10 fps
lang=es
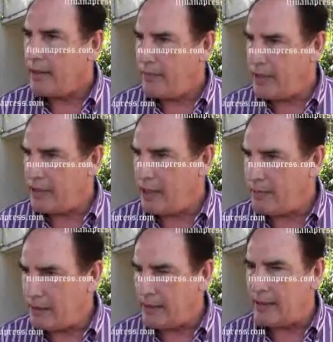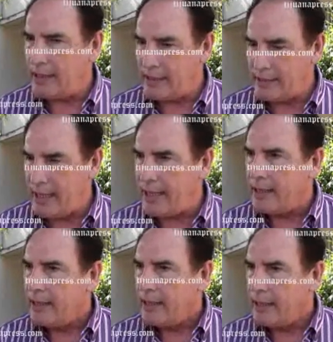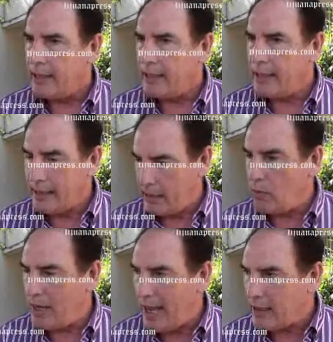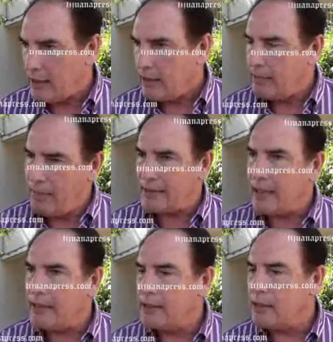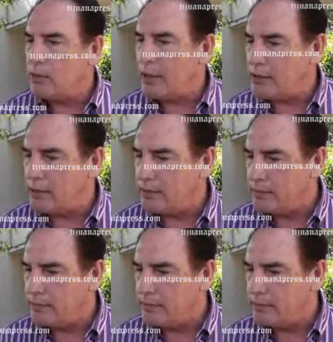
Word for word: definitivamente, y el que está irregular va a salir de circulación.